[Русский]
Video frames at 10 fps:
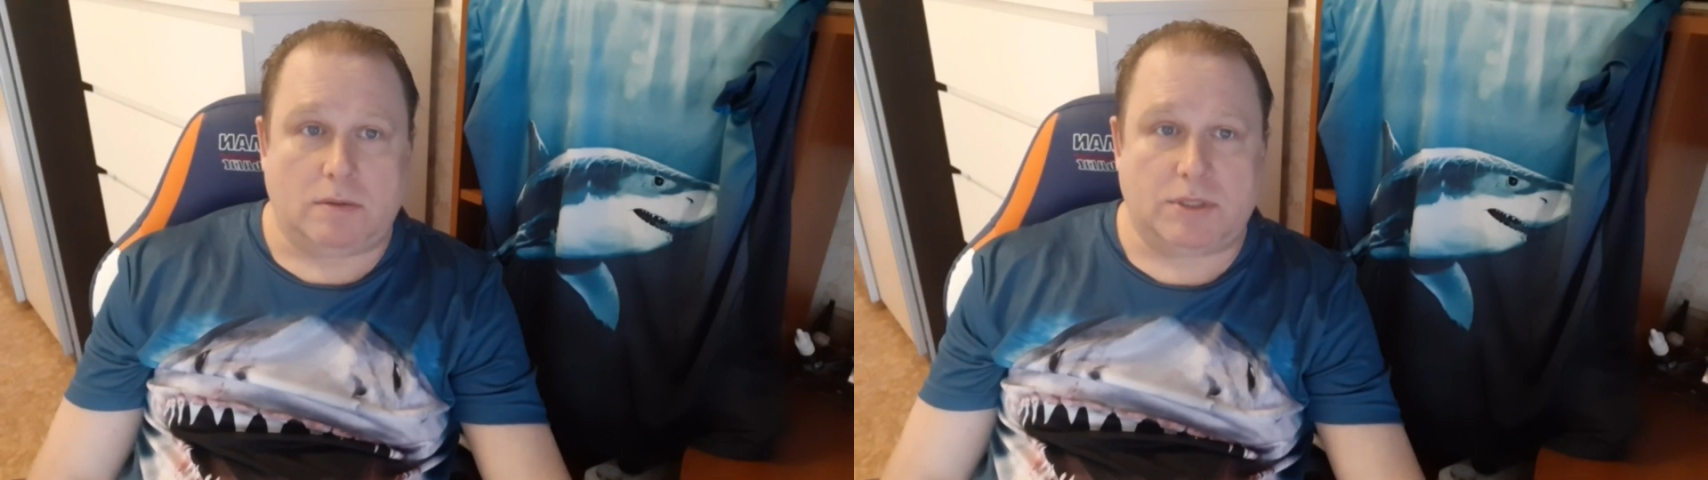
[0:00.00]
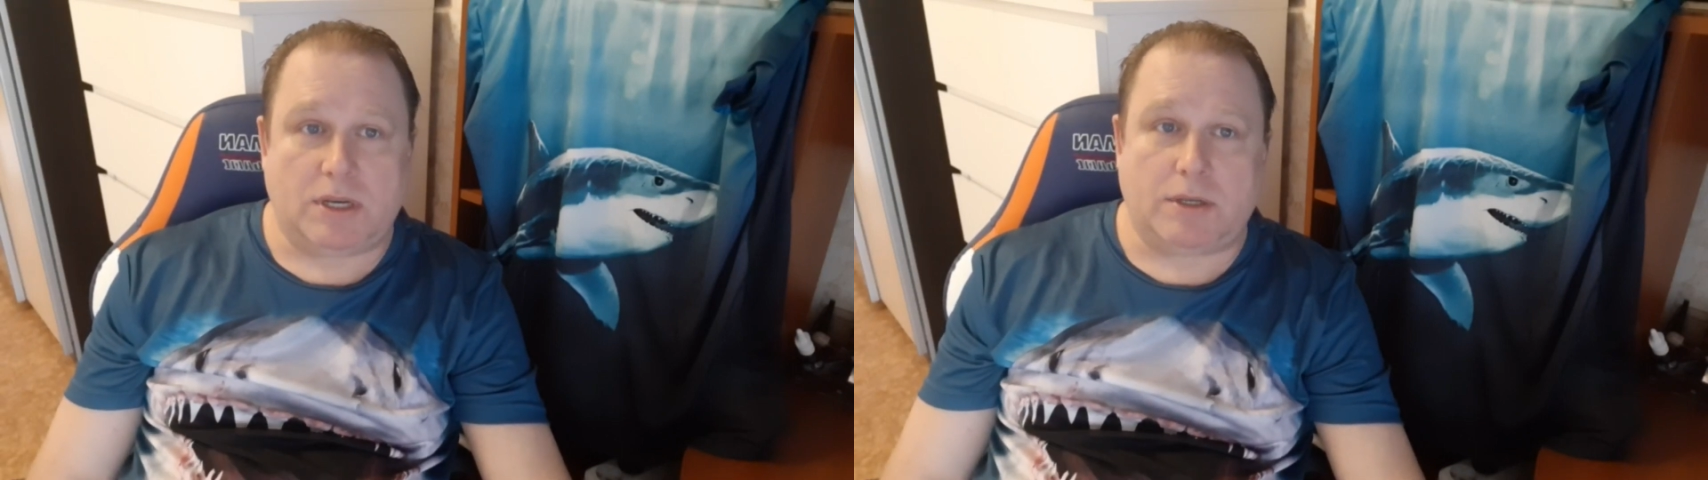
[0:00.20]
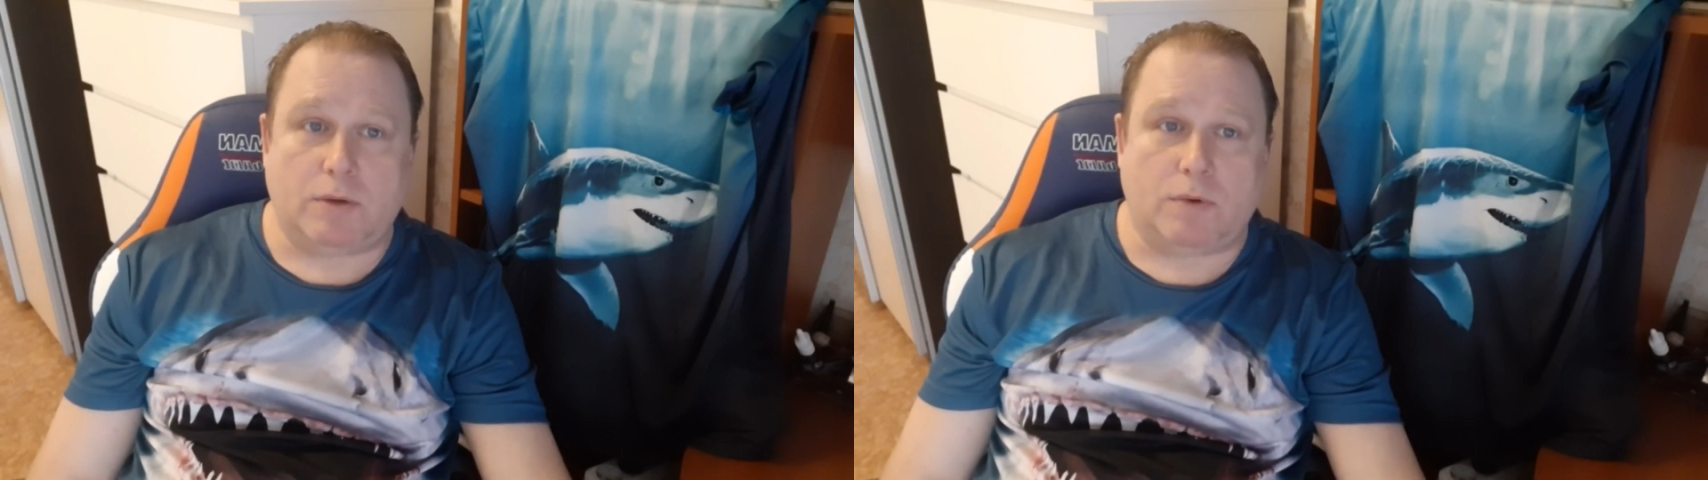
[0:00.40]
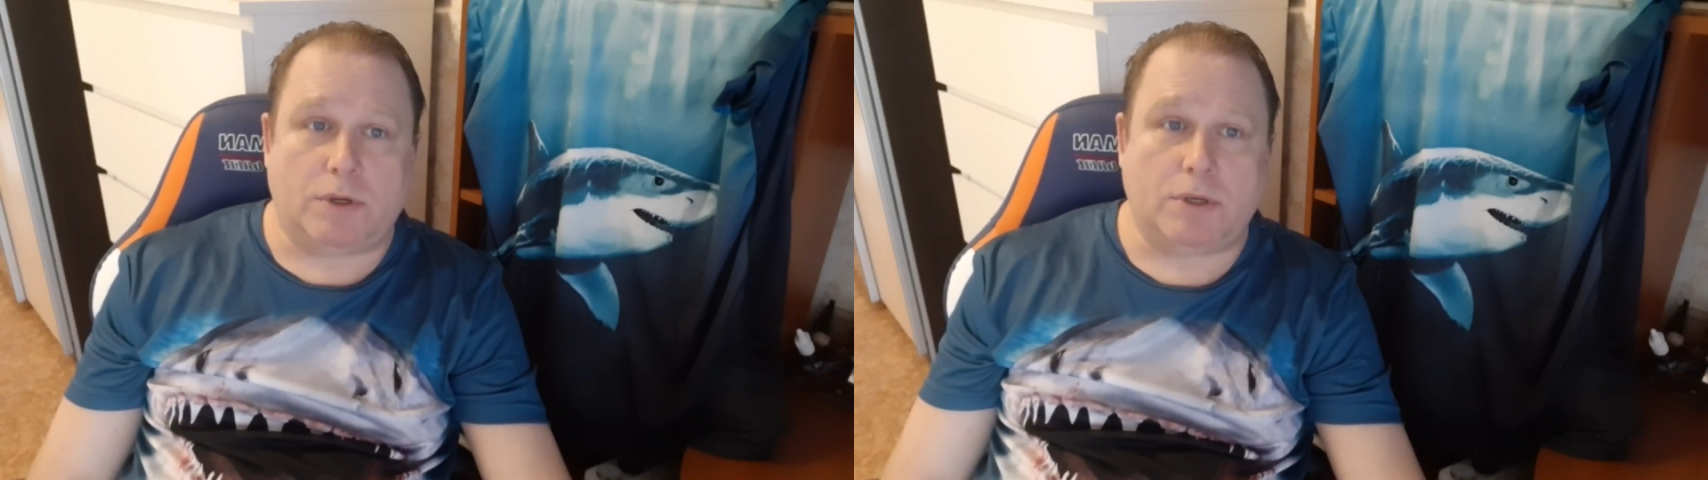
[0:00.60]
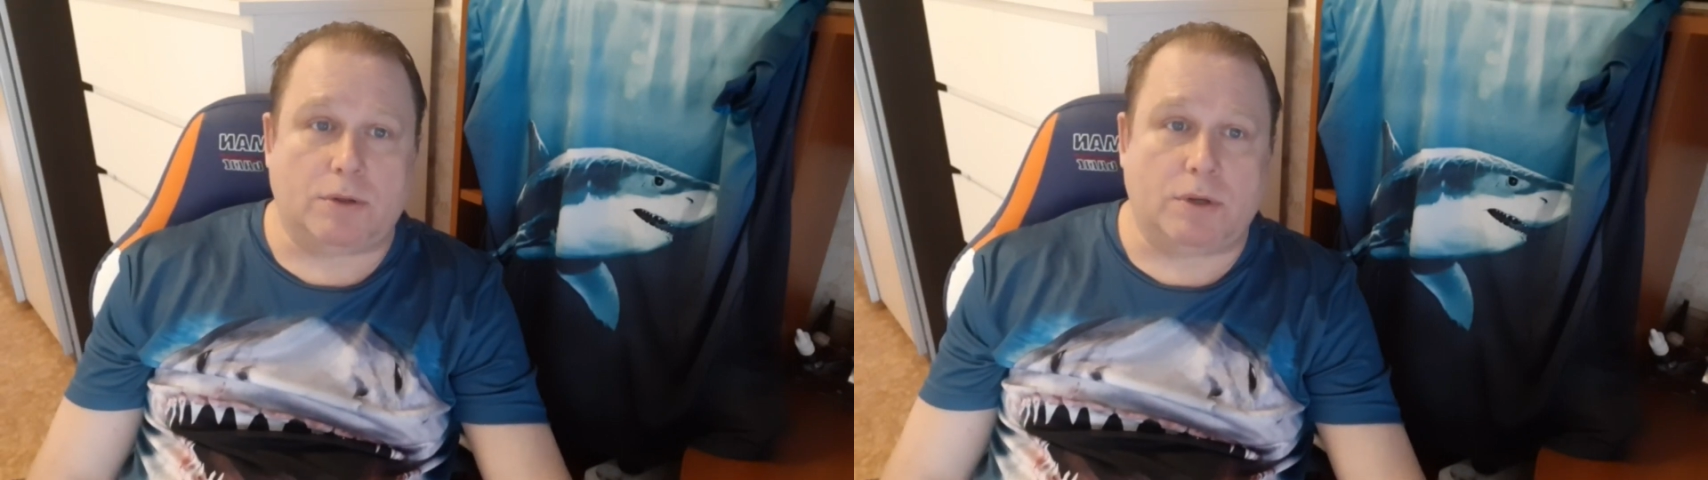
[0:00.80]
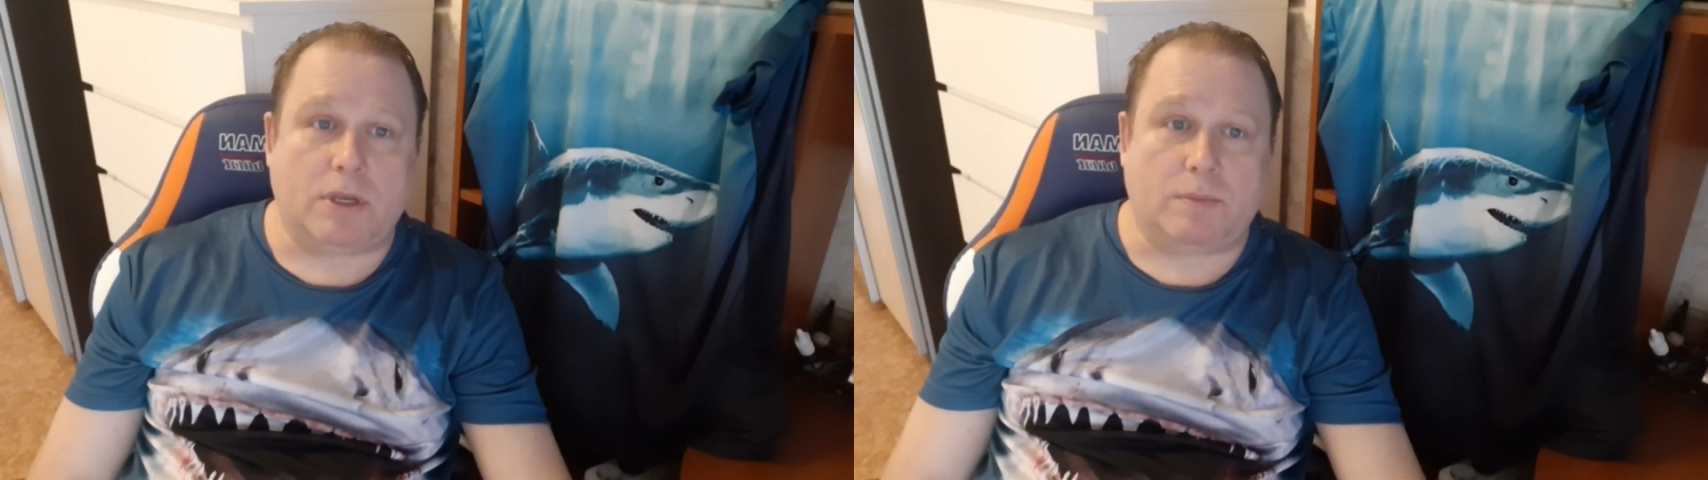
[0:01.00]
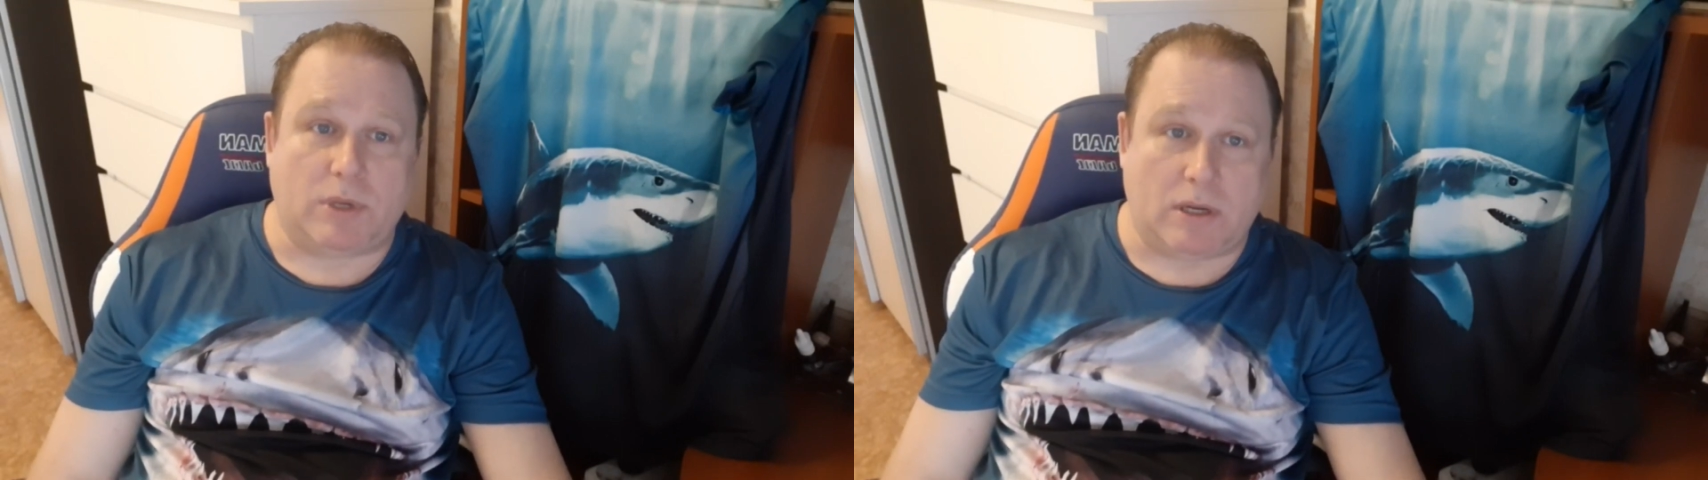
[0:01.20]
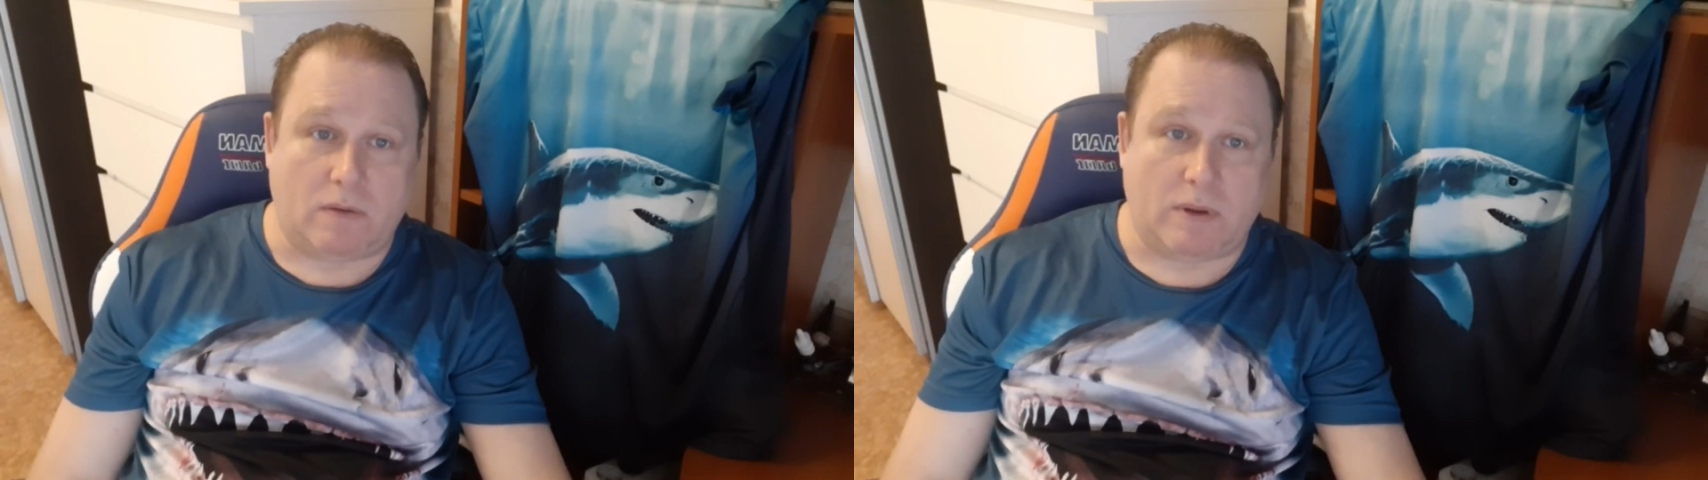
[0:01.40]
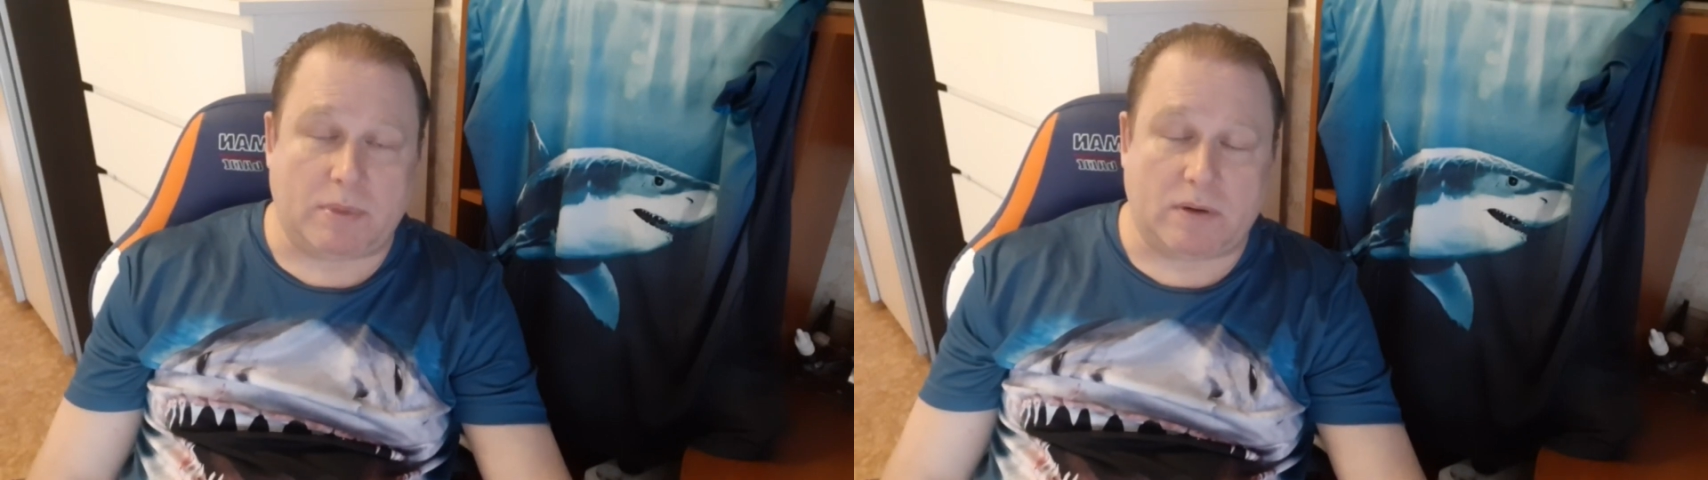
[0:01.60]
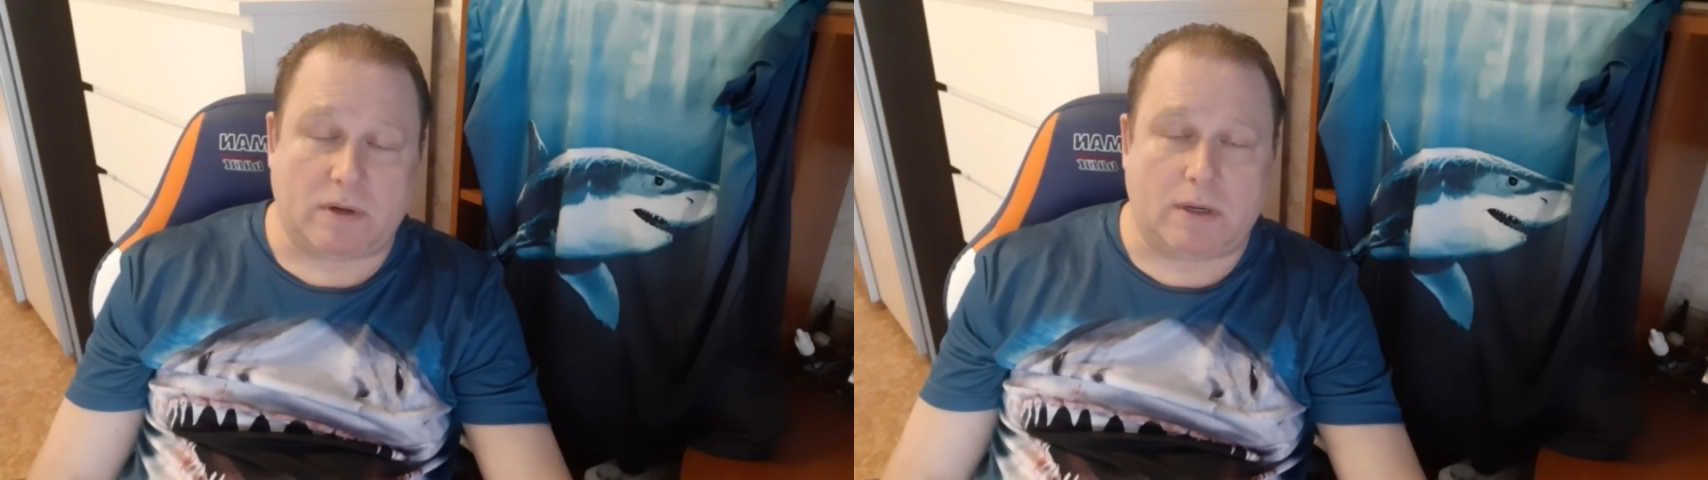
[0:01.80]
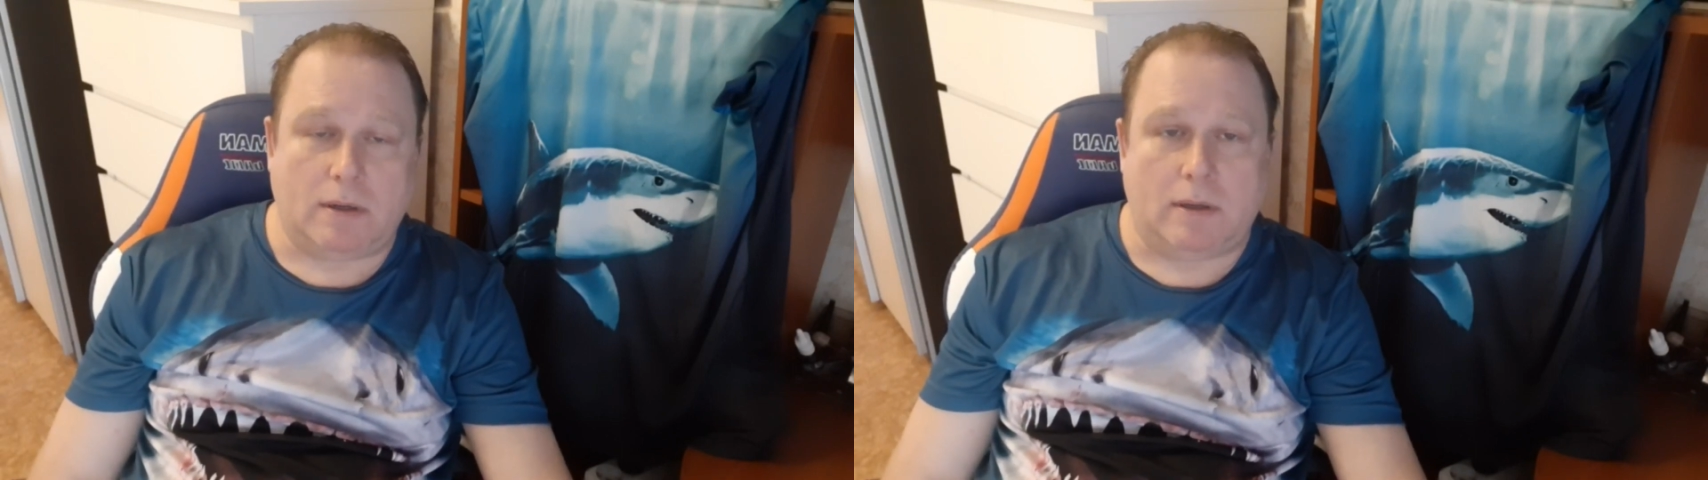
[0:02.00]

технику их никто не отменял, во-первых.